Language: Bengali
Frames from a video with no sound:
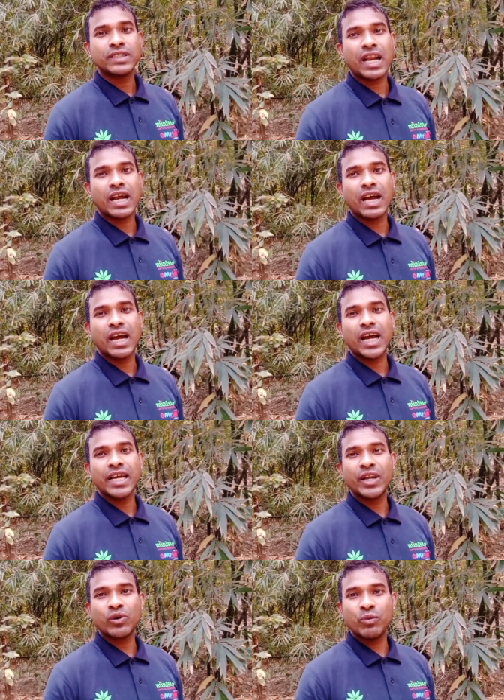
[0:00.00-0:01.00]
যারা
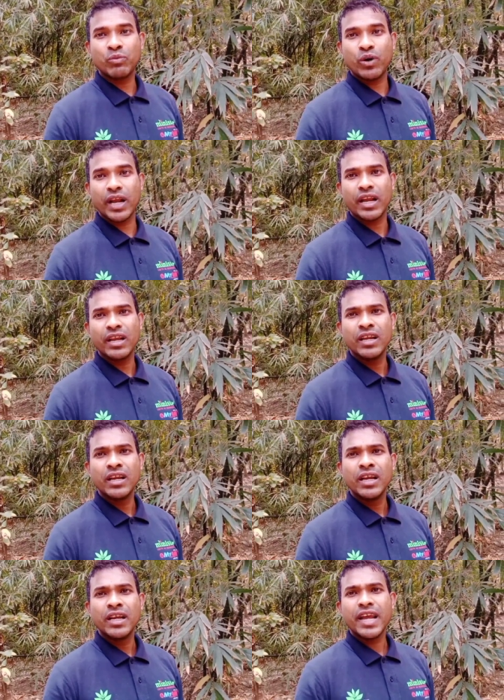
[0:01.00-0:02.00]
এরকম করে
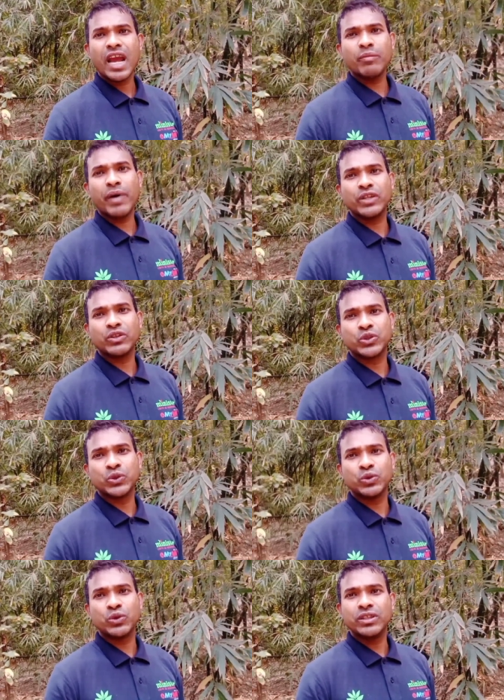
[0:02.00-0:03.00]
একবারই তো
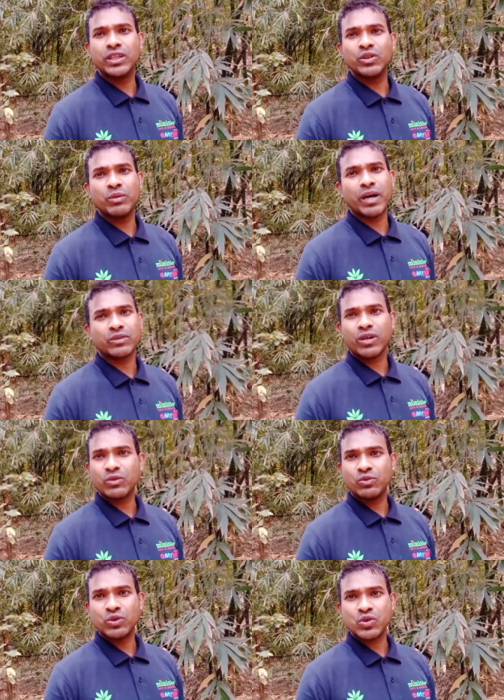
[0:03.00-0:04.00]
সুযোগ দ্বিতীয়বার তো আর
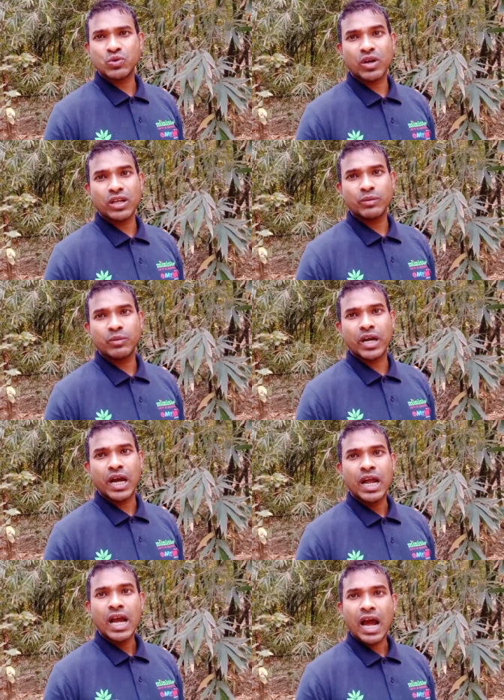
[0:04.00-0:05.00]
কোনো কিছু করা যাব না
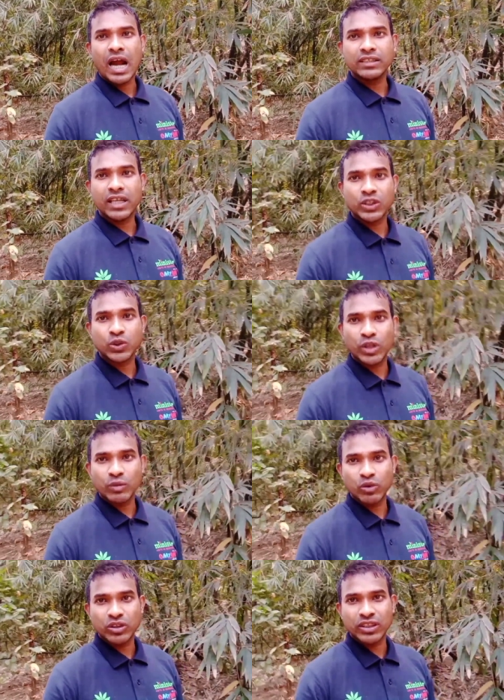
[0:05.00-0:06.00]
আর যারা
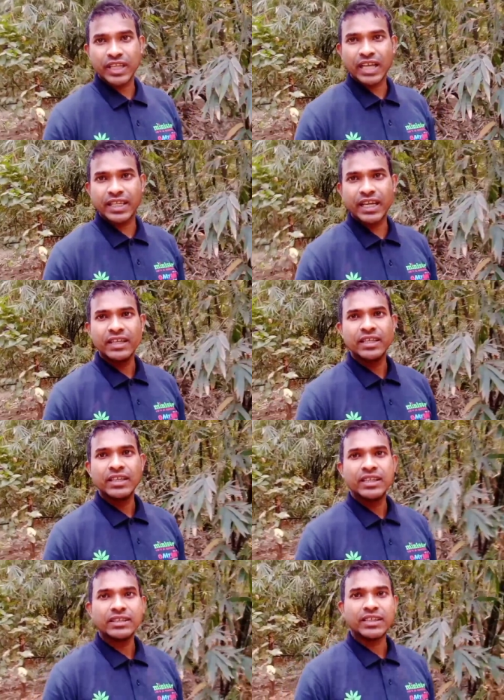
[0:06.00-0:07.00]
সঠিক মতো দিয়া দেয়
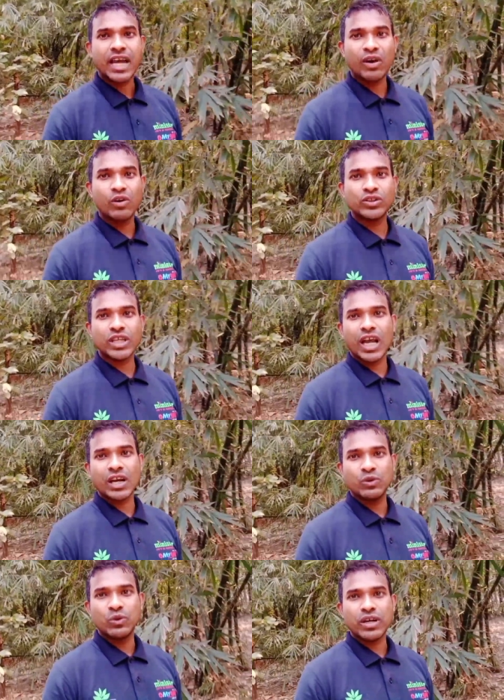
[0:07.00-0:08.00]
তারা হলো
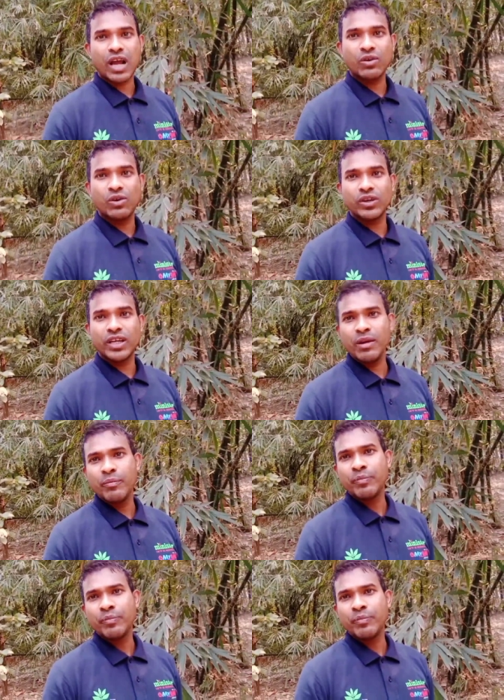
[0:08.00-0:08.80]
চালাক লোক কারণ হলো কি